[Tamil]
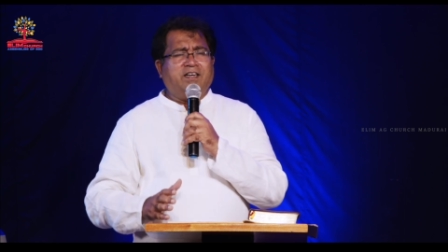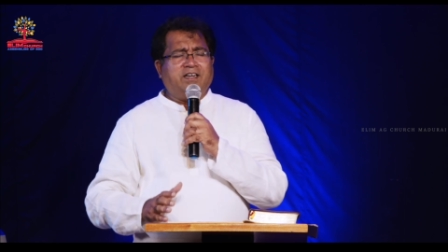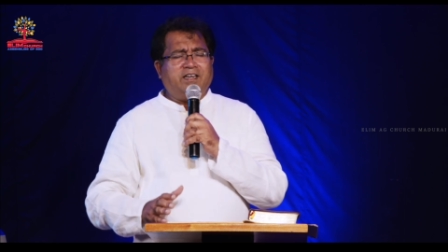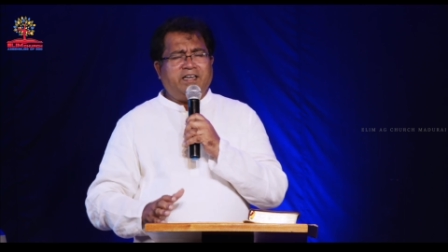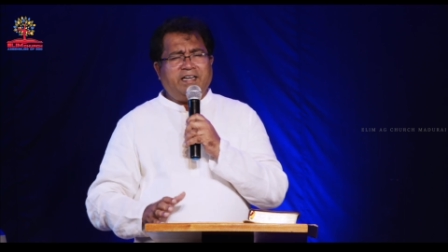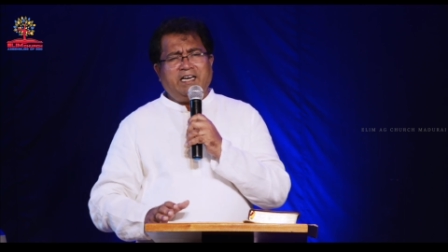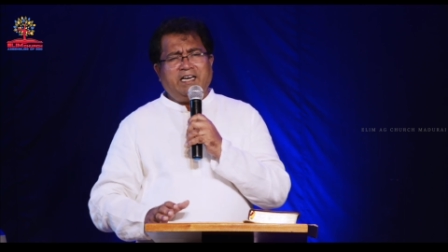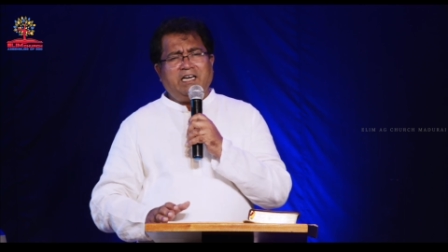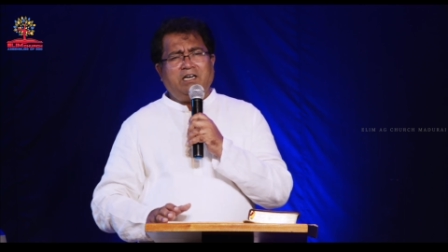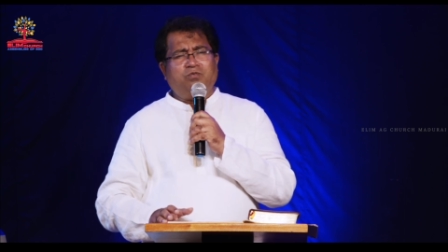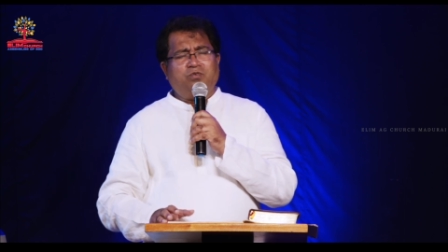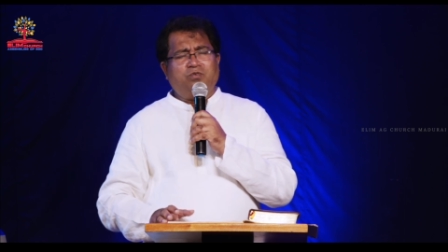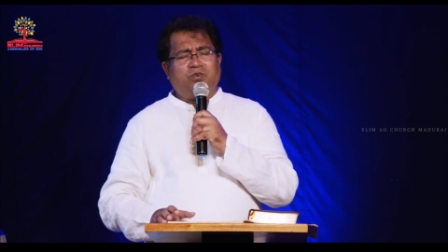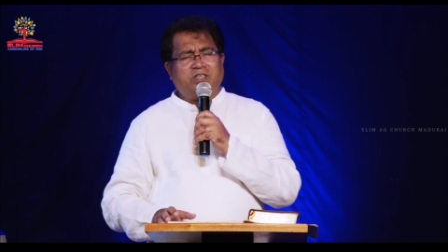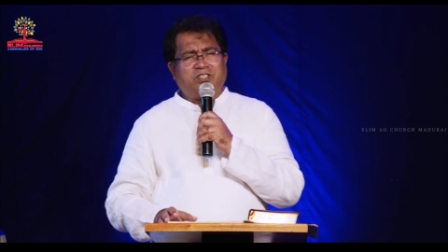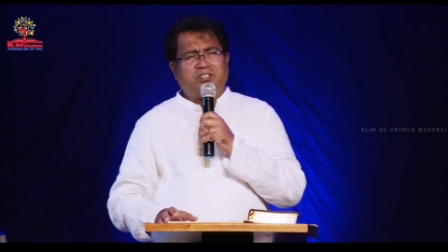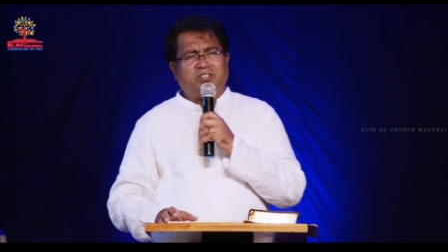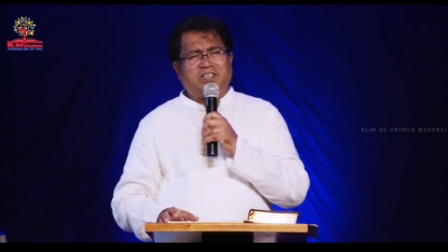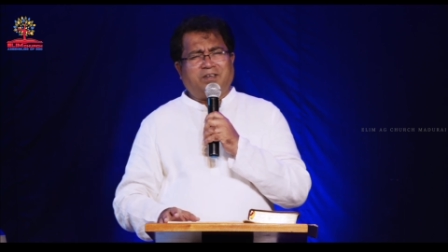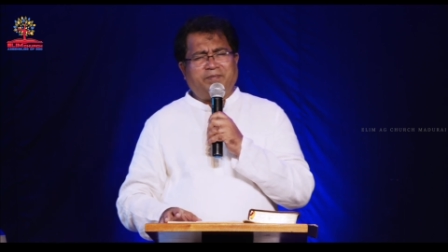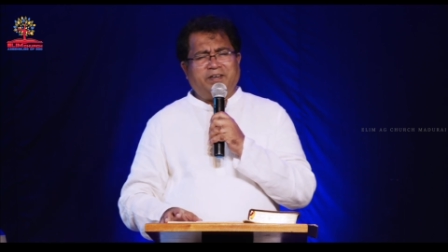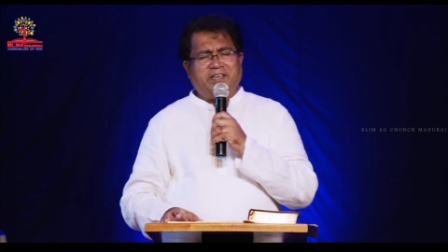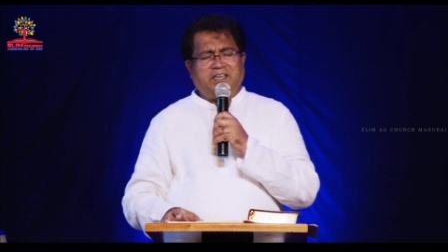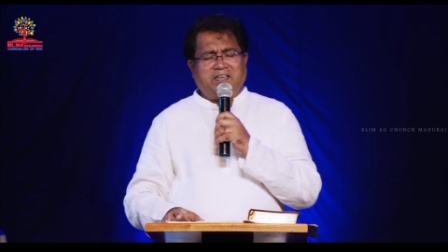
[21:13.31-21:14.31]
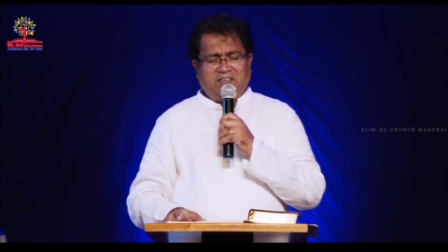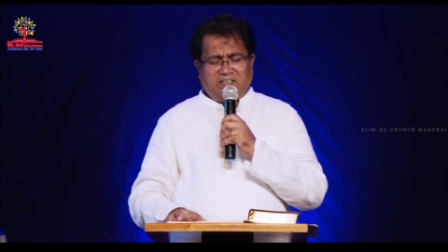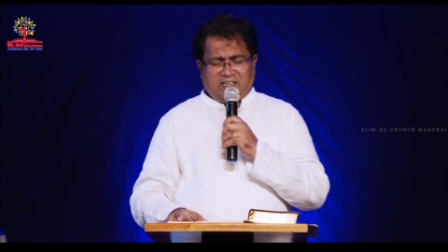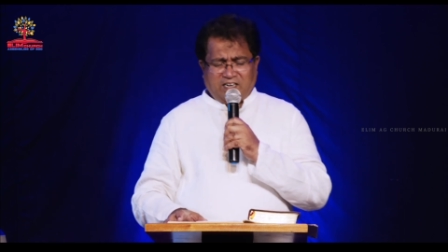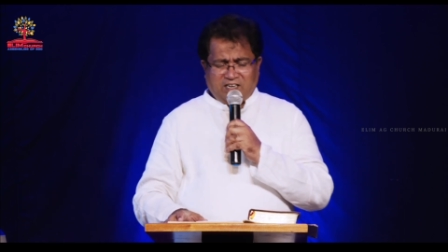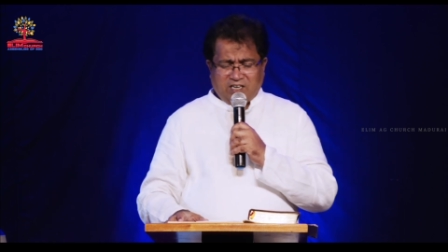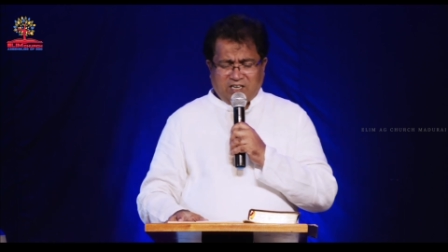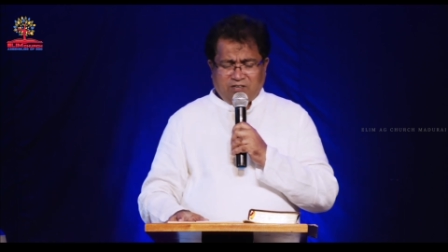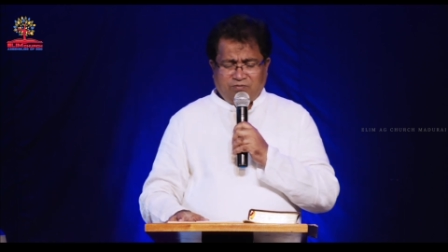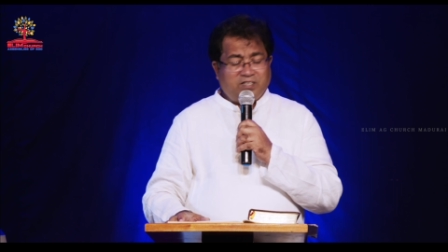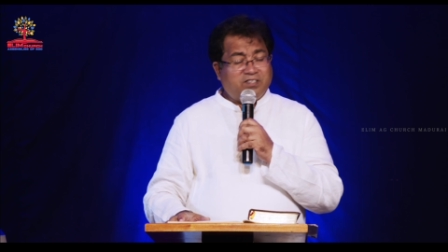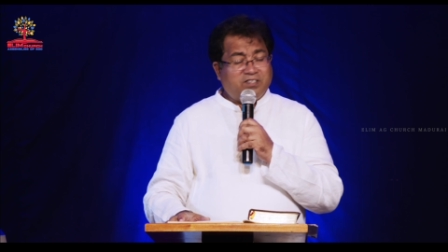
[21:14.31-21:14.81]
நீங்கள் உங்கள் சபைக்கு
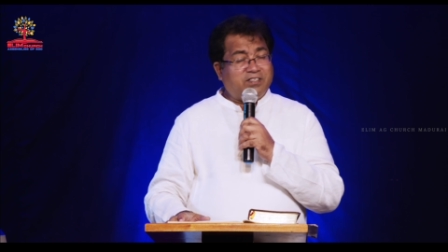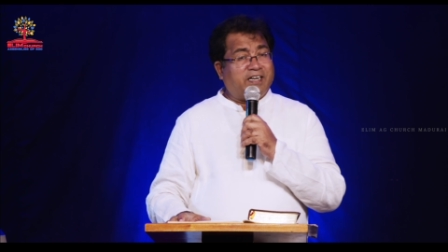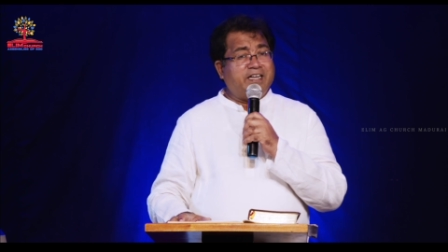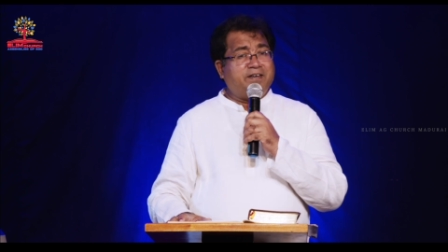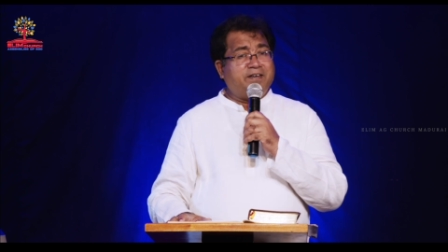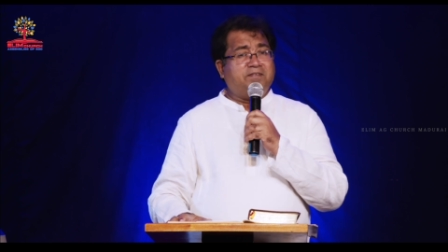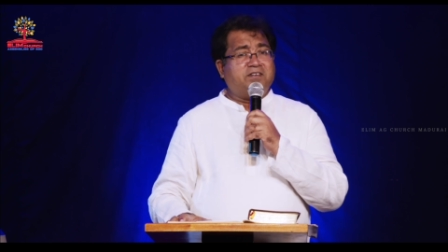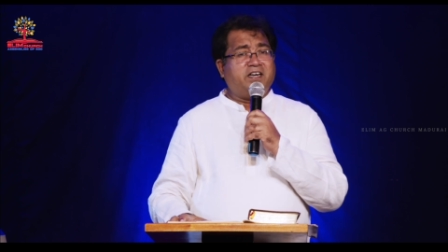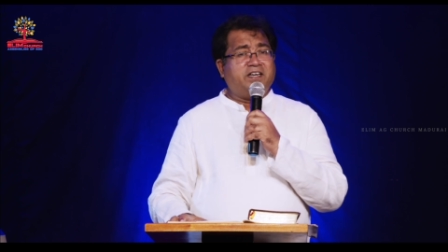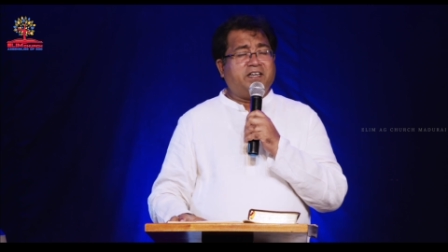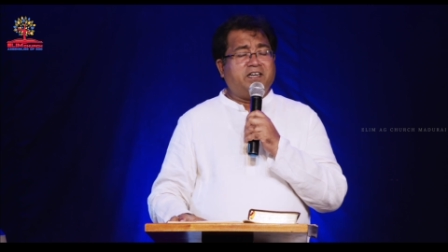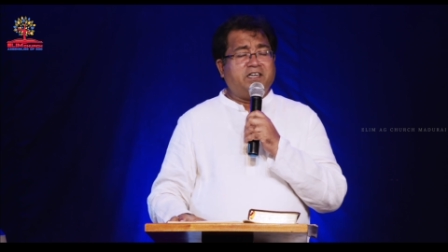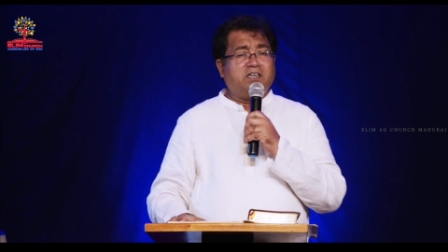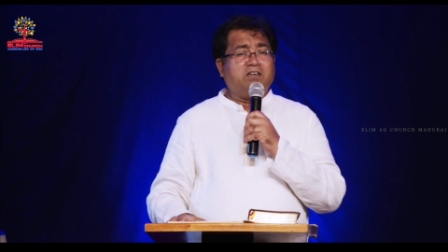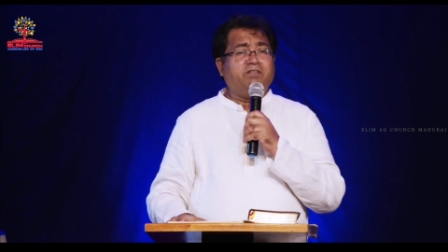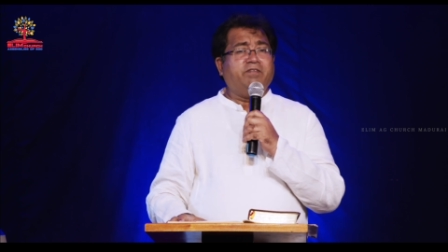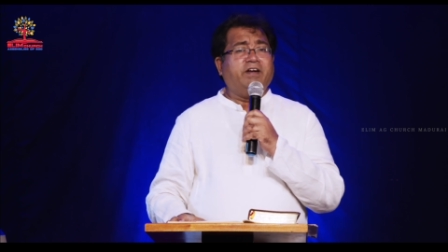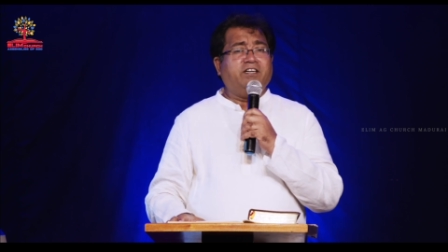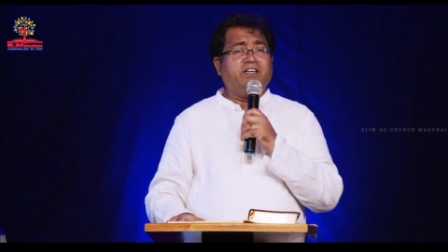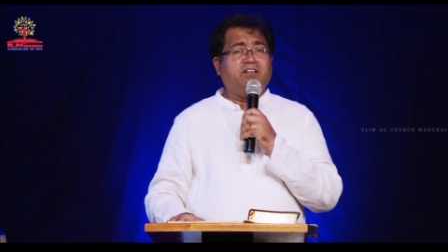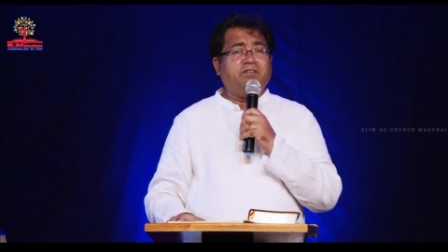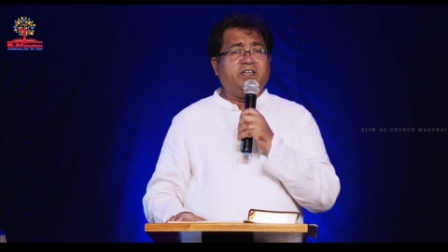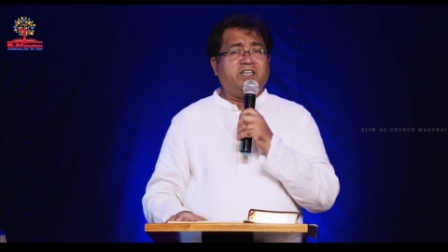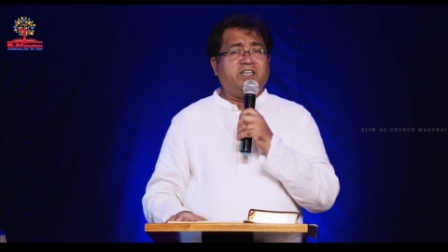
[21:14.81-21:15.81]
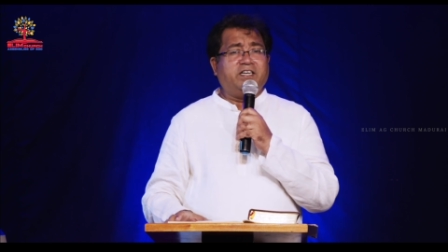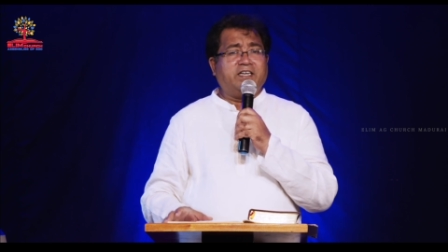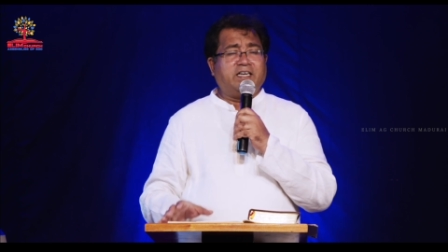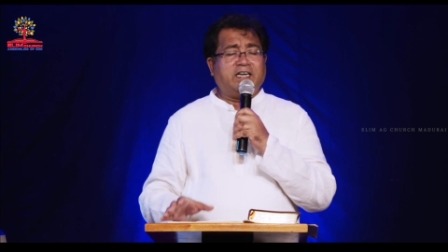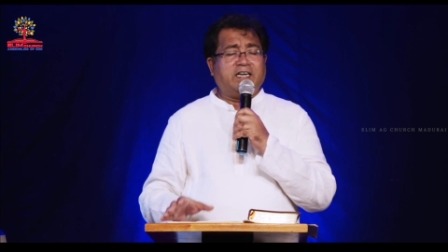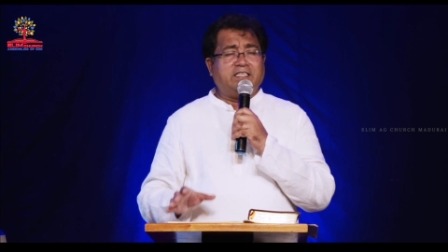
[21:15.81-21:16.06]
நல்ல ஒரு தலைவராக இருக்க வேண்டும் என்று